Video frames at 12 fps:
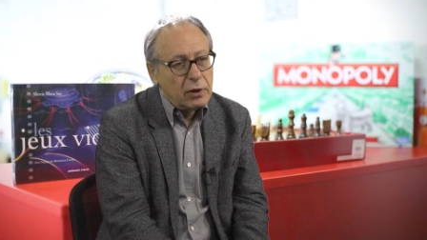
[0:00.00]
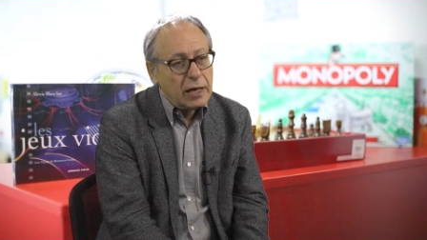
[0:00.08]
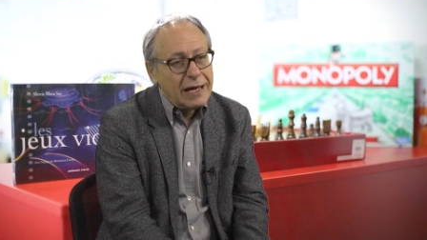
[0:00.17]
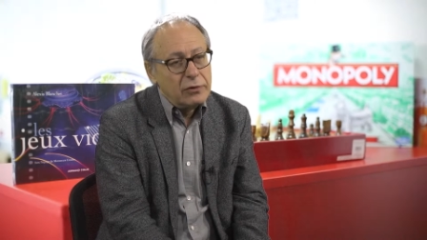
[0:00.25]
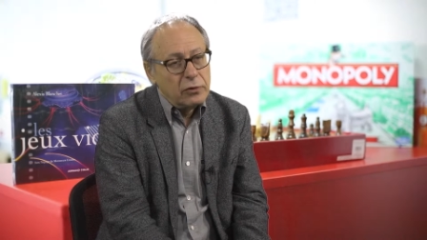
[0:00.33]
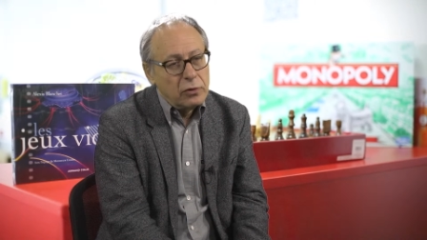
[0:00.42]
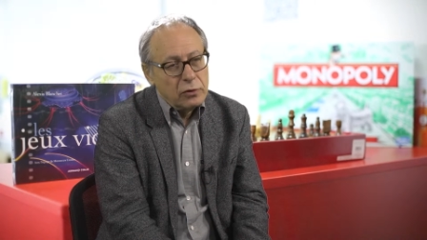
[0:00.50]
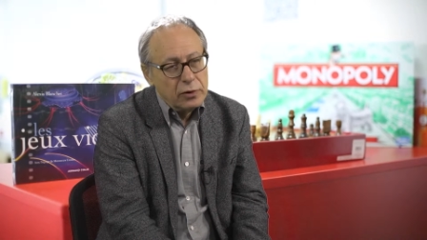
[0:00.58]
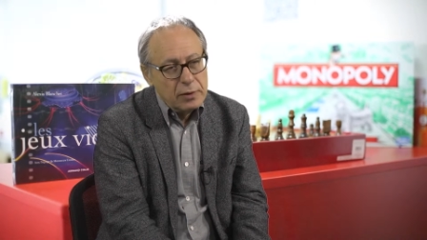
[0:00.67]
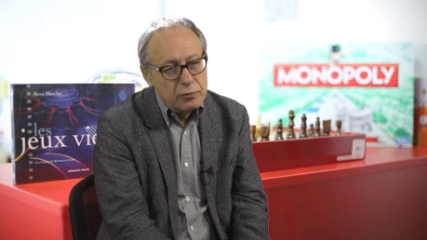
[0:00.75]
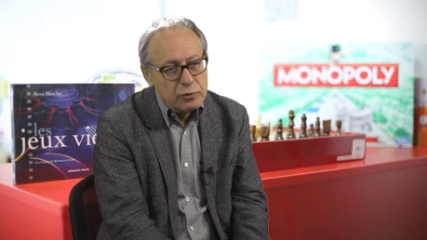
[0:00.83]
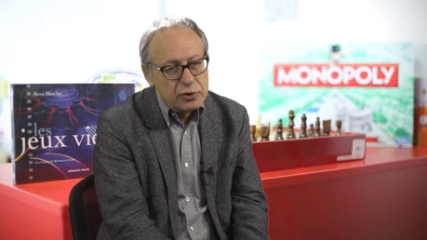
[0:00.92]
quelques
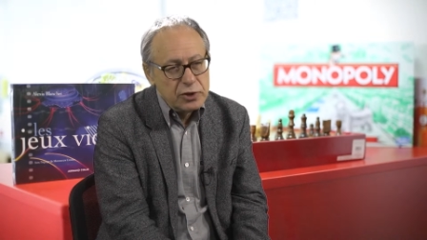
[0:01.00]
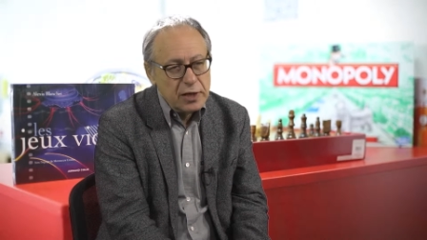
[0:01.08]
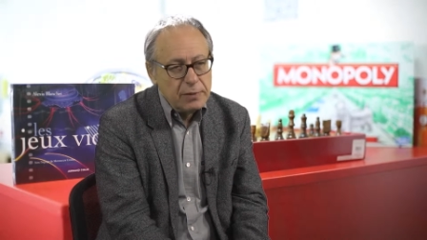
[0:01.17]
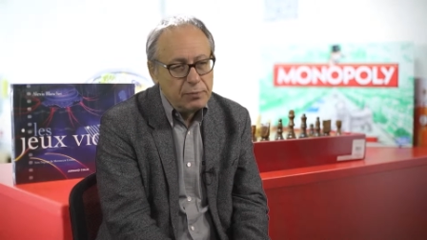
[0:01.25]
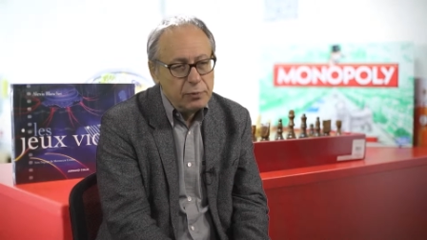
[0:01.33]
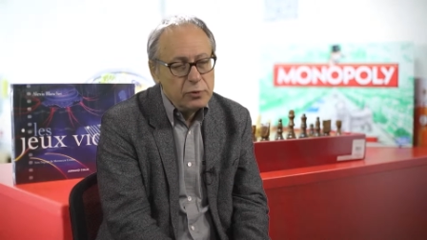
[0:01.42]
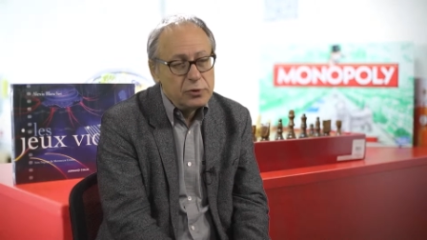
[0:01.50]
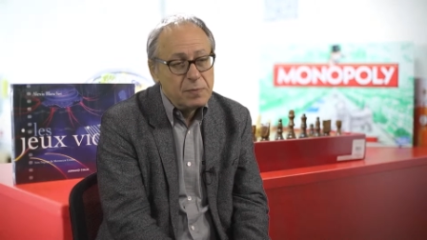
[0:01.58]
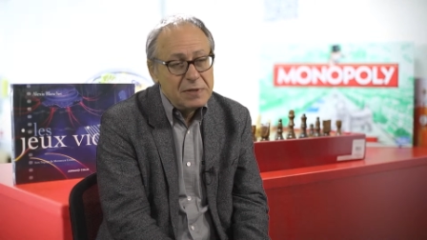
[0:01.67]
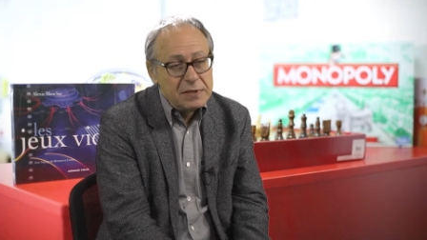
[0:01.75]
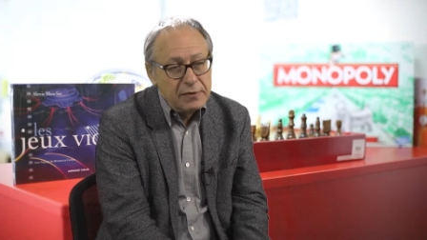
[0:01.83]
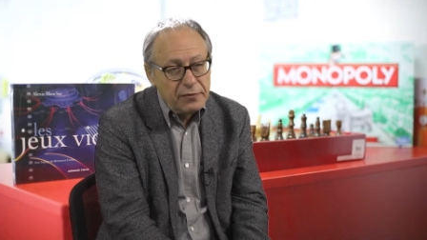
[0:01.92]
débouchés plus
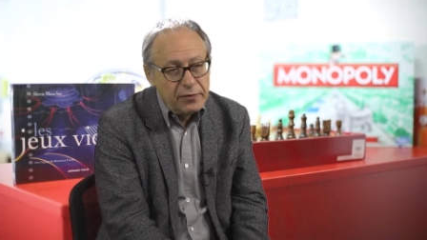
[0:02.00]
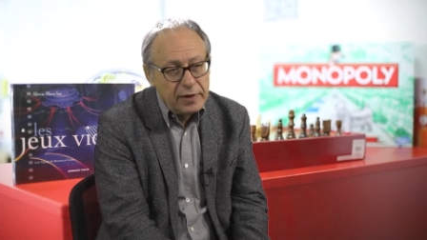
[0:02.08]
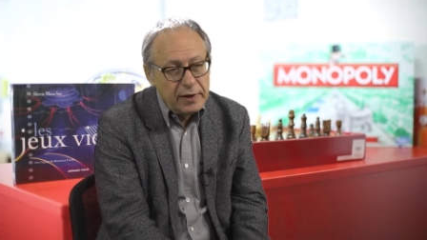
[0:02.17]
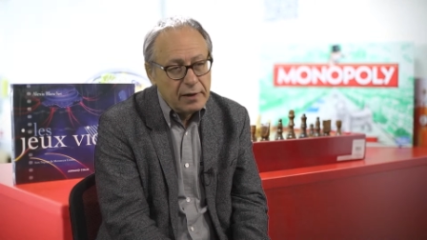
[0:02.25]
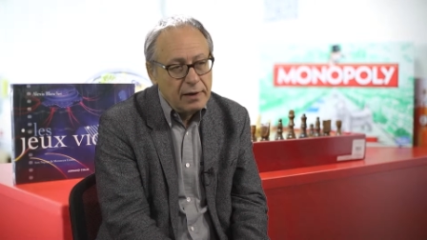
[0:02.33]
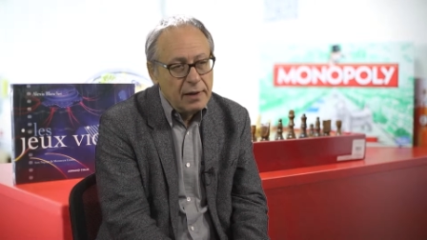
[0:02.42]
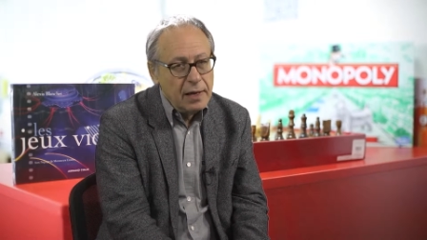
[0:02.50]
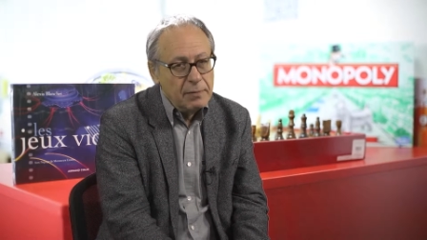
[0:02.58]
spécifiques,